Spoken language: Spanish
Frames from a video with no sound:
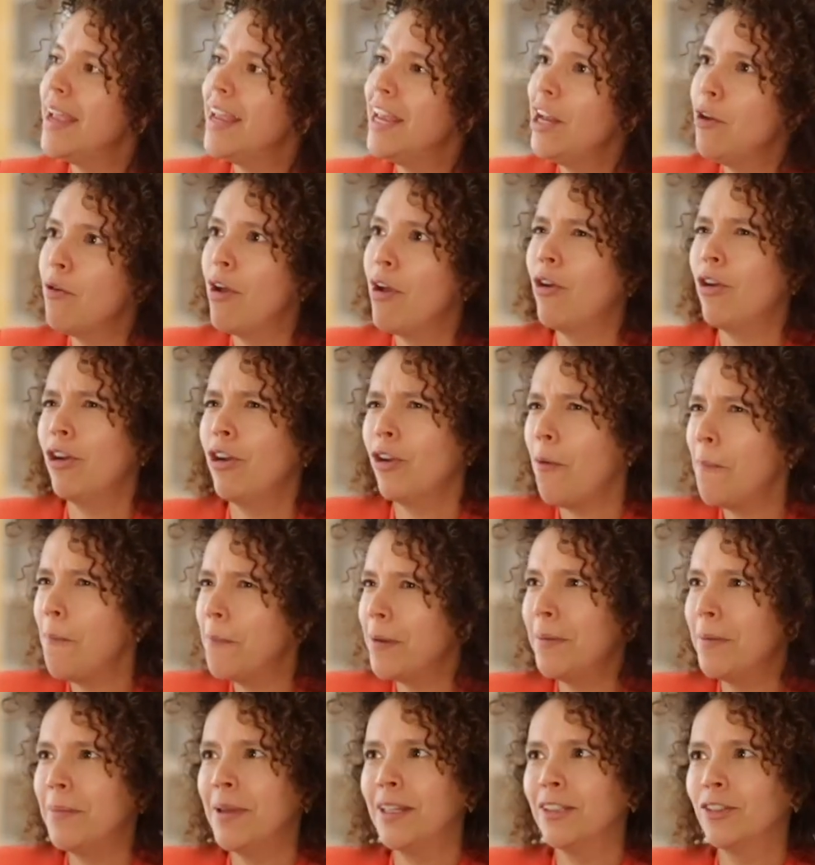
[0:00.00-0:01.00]
y luego el
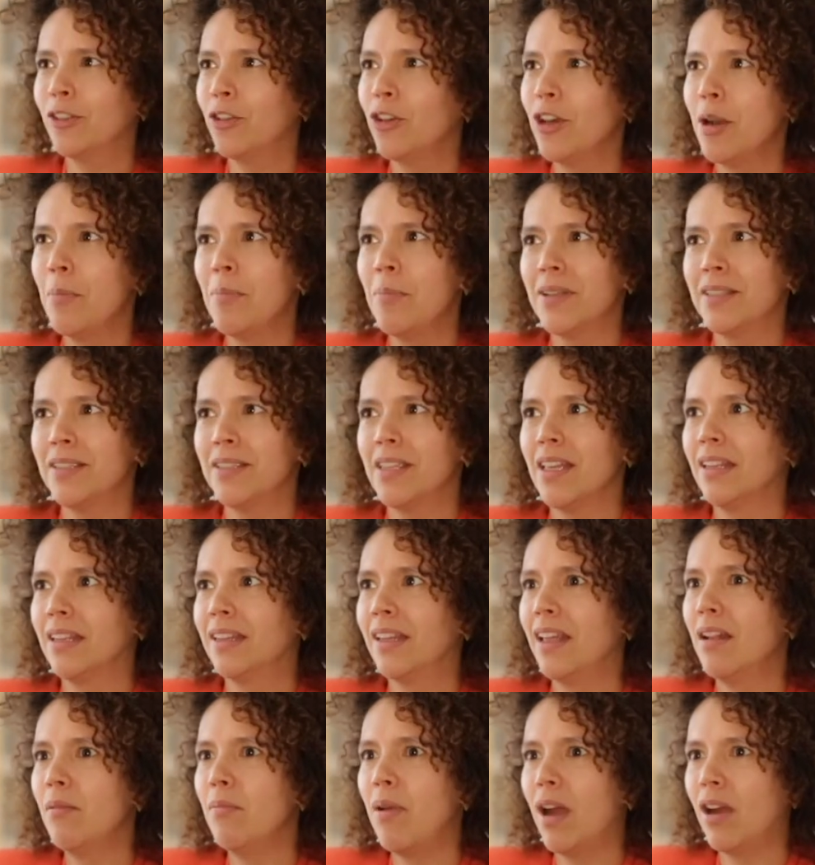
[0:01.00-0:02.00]
complemento con el
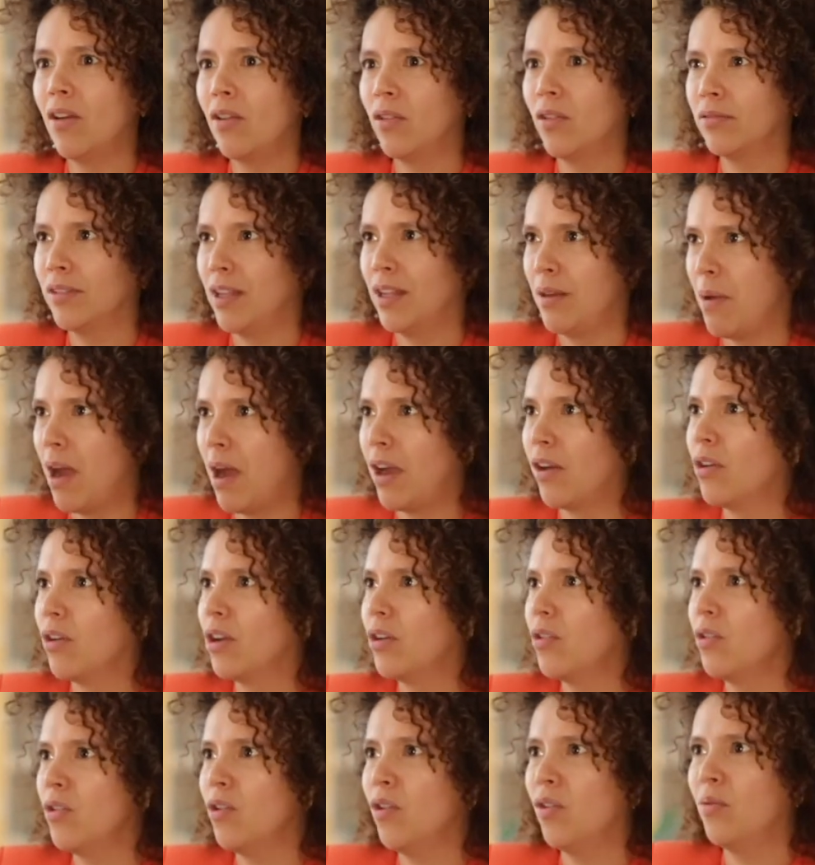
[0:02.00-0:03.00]
presidente del Banco, del Banco
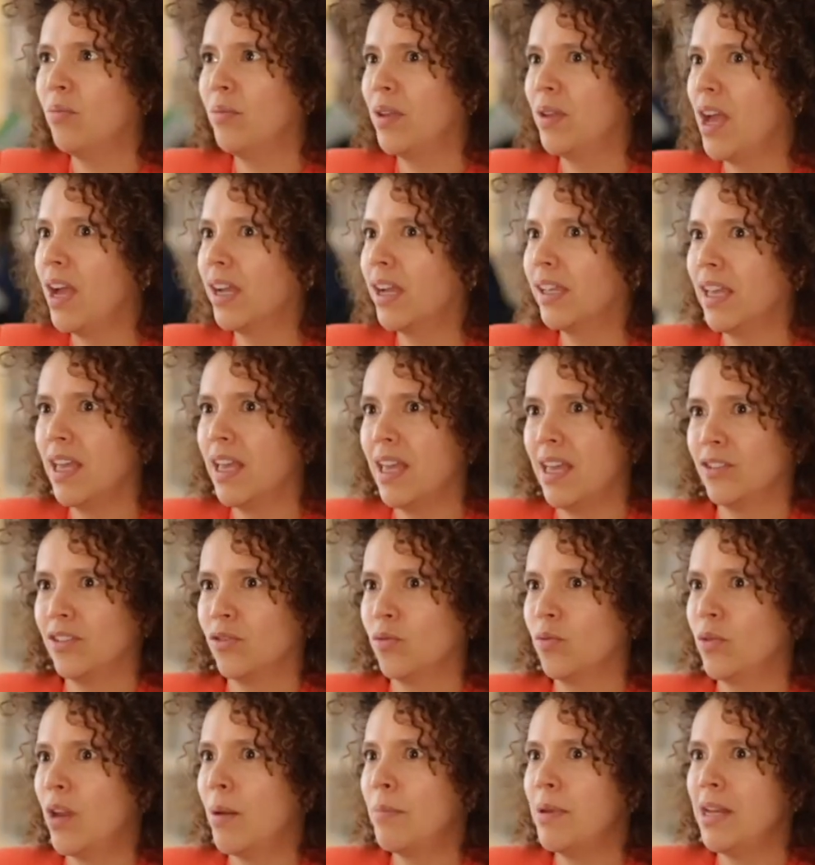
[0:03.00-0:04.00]
de Colombia que
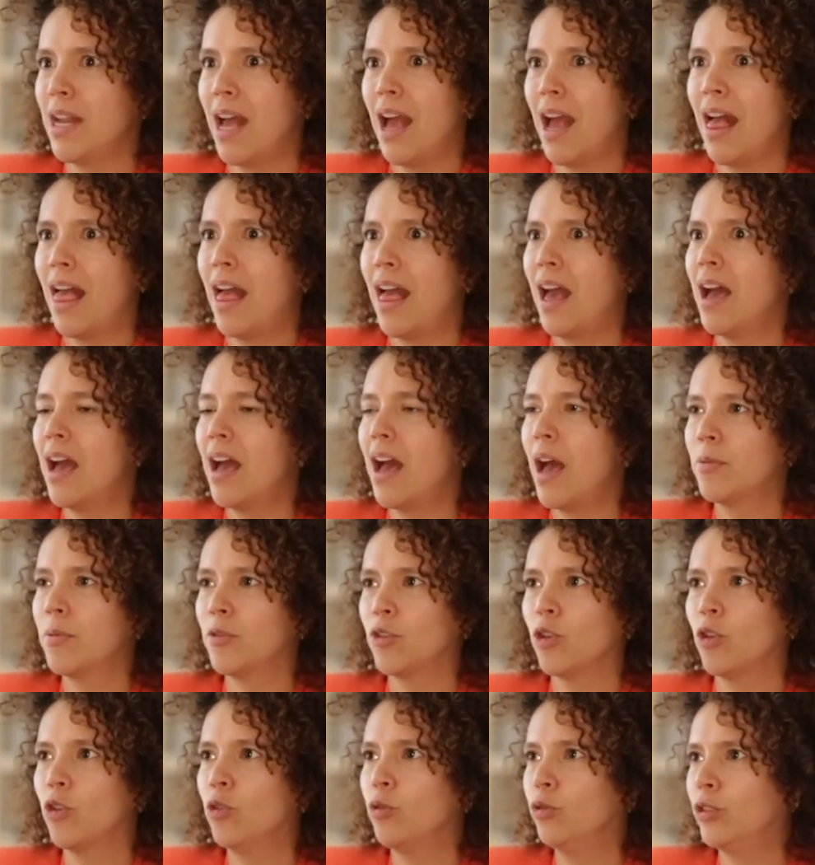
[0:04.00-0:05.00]
es una mirada
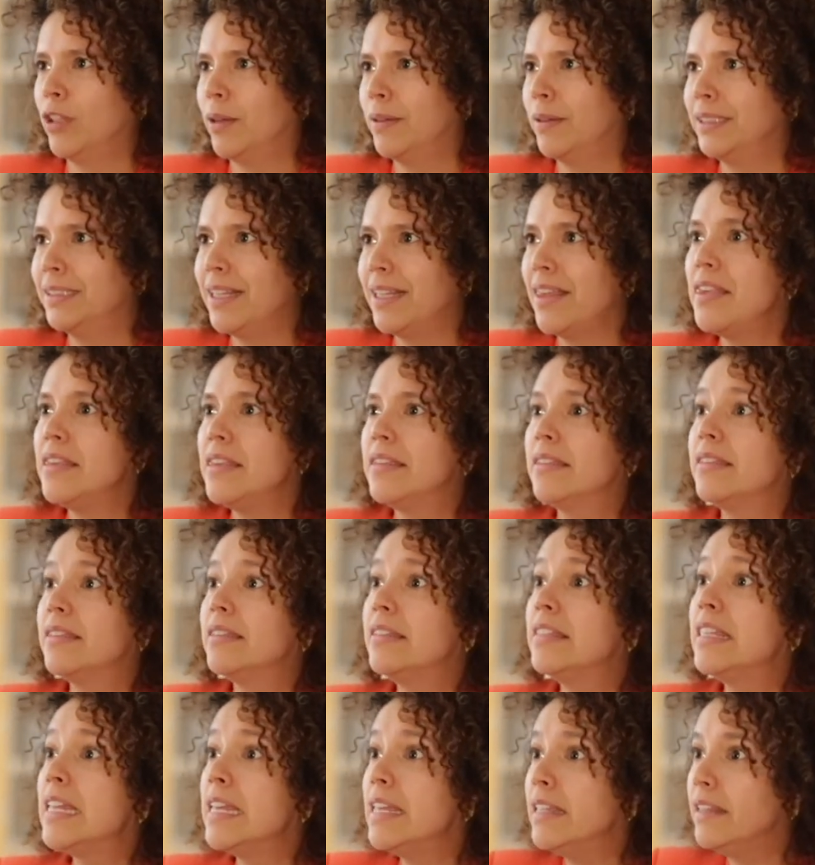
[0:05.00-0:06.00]
absolutamente
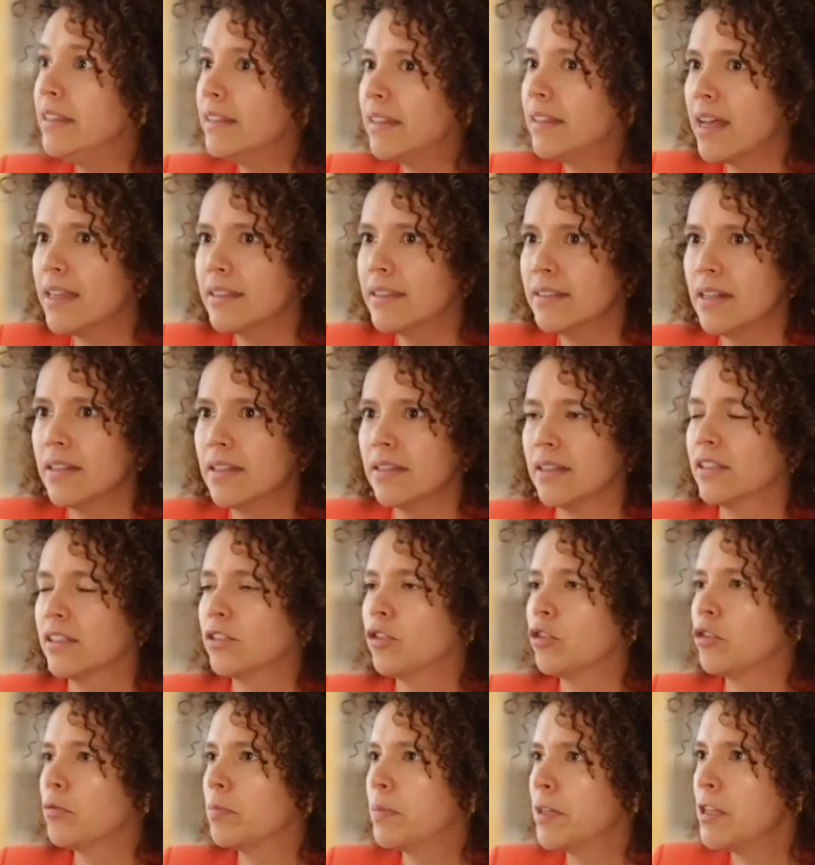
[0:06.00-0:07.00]
distinta desde el
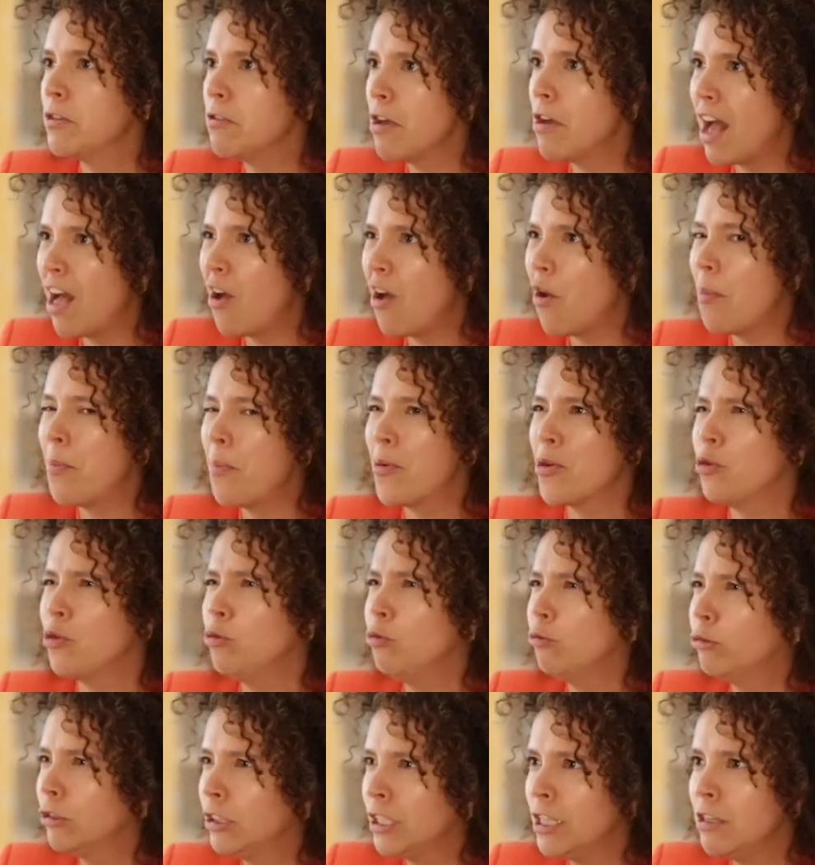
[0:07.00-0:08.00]
sector privado,
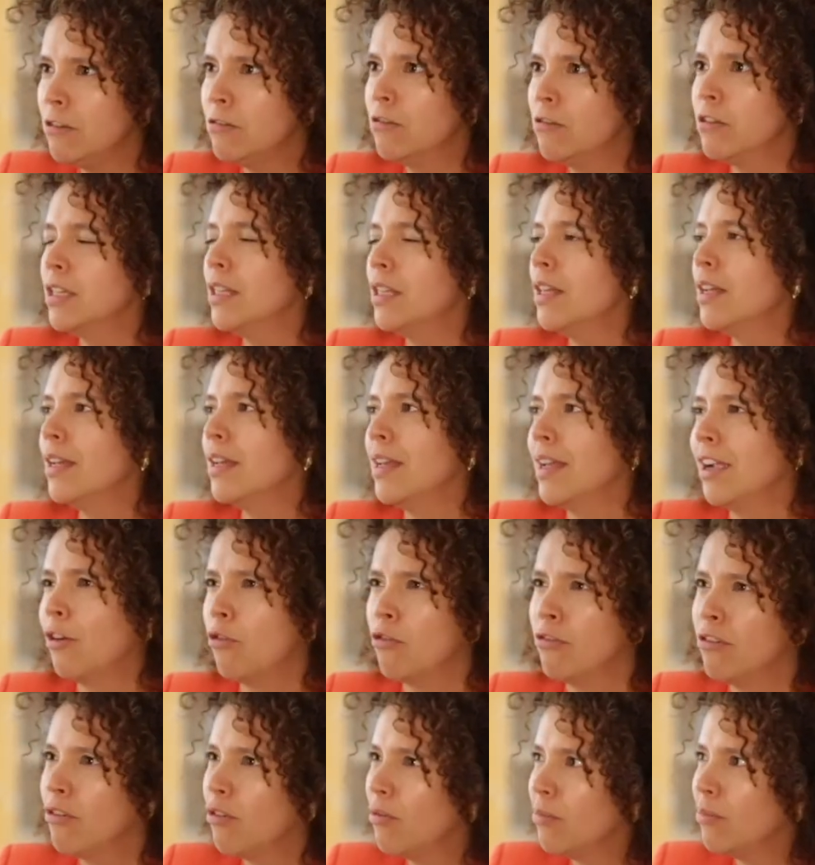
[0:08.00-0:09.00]
productivo y
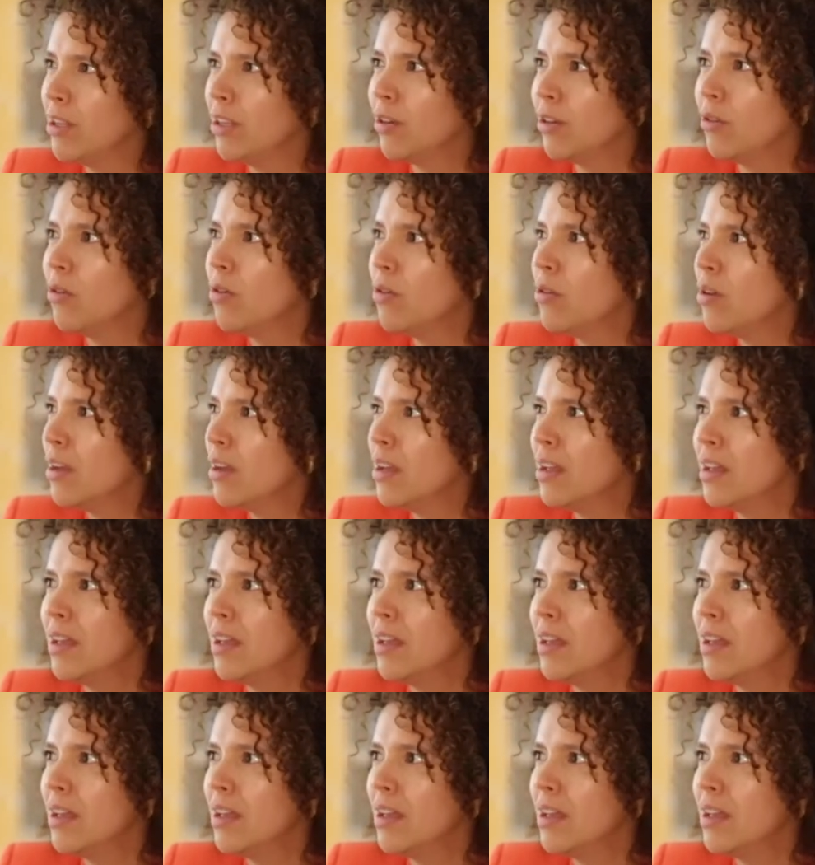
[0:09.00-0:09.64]
económico